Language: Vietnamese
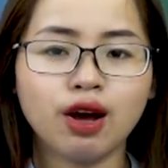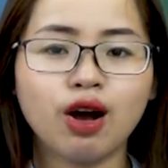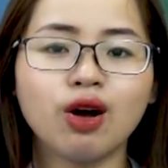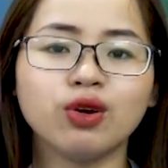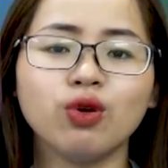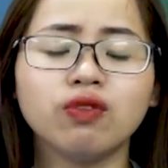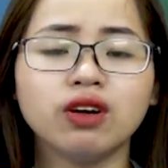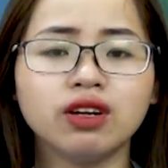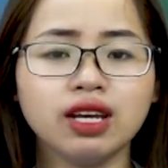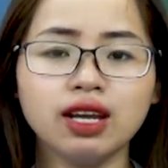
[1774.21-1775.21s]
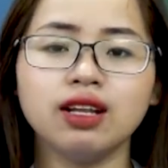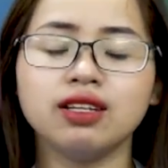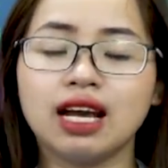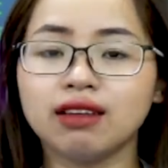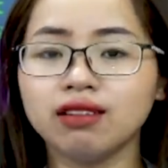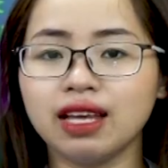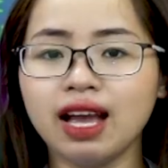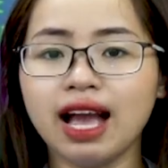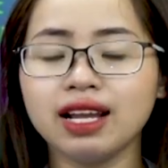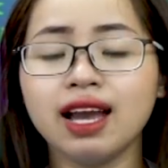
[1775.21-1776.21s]
Còn đối với nhà thơ Tế
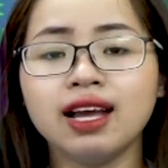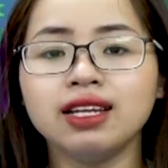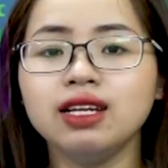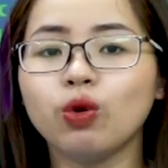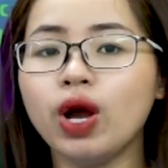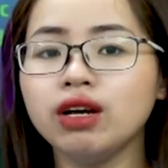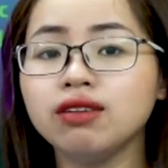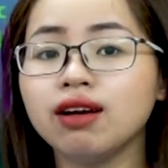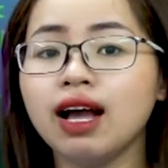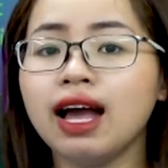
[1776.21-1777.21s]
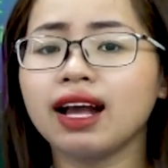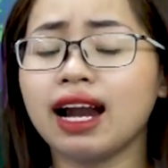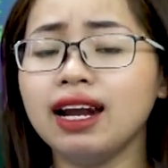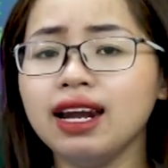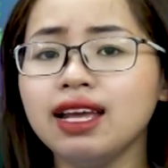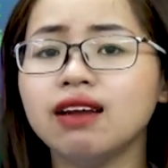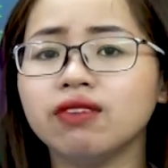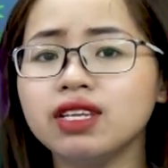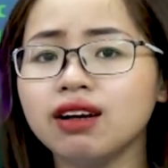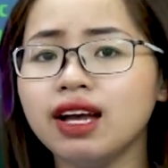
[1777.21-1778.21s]
Hanh thì quê hương gắn liền
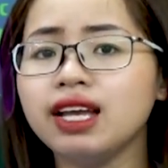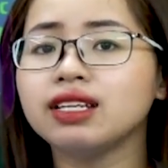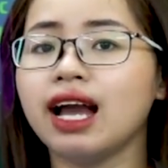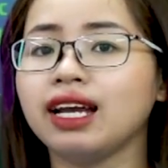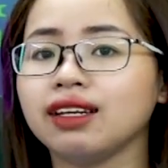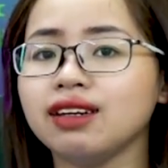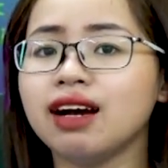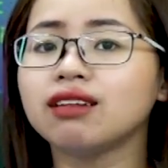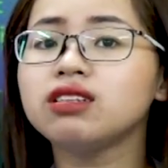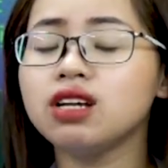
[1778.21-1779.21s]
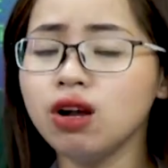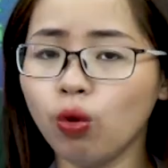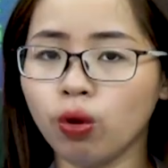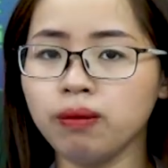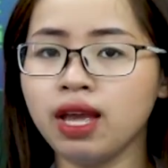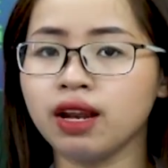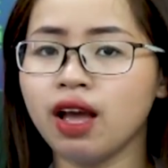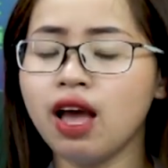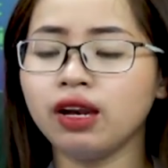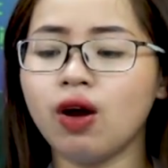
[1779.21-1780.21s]
với những hình ảnh đặc trưng của biển,
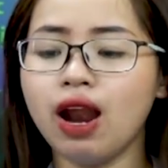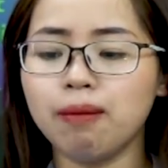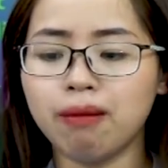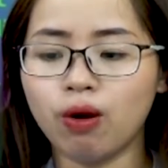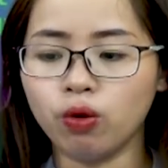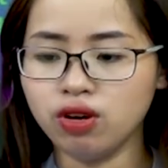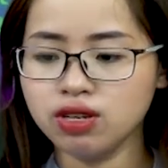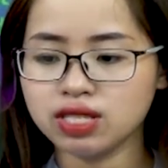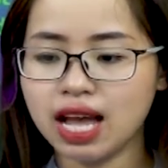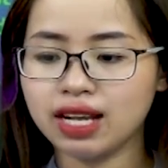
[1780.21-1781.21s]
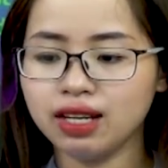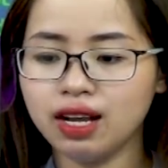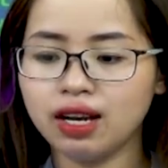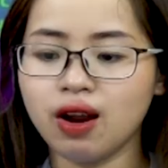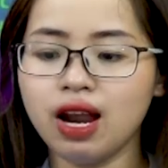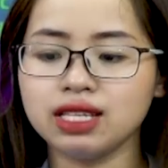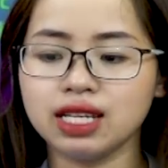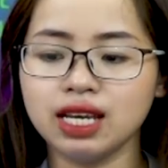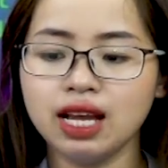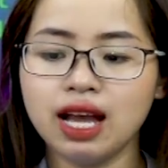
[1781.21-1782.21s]
đó là màu nước xanh, đó là
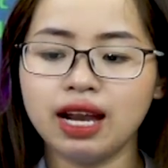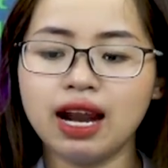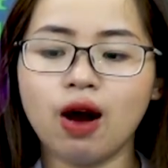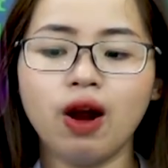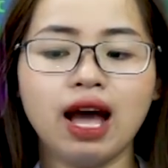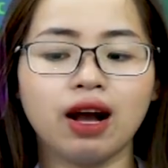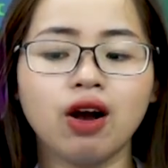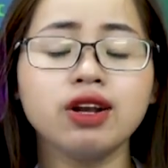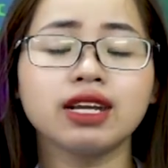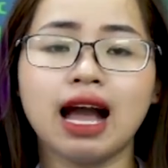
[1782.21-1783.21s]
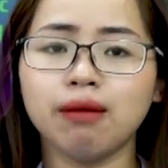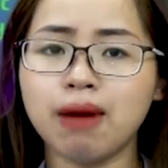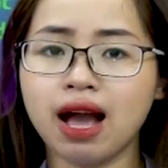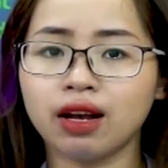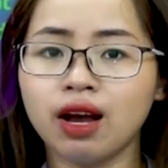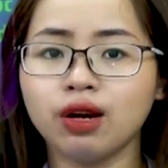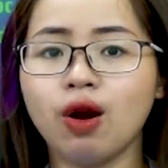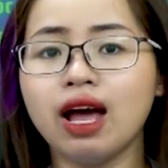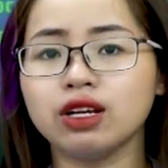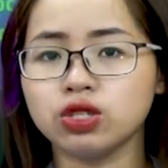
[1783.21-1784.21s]
gì? Đó là con cá bạc,
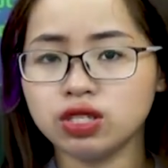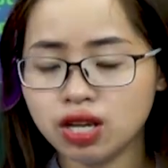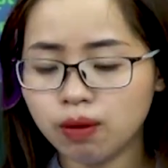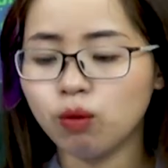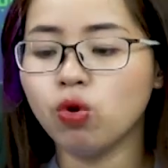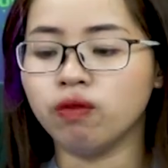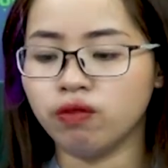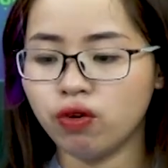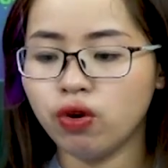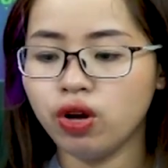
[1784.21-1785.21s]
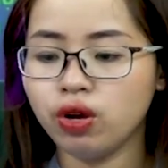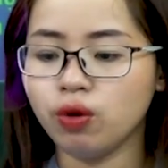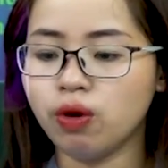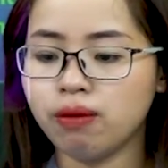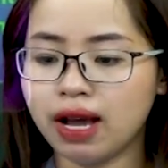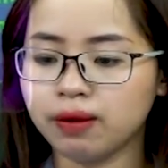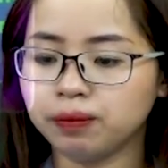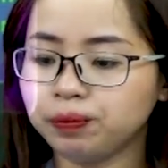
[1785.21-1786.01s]
đó là chiếc buồm vôi, đúng không nào?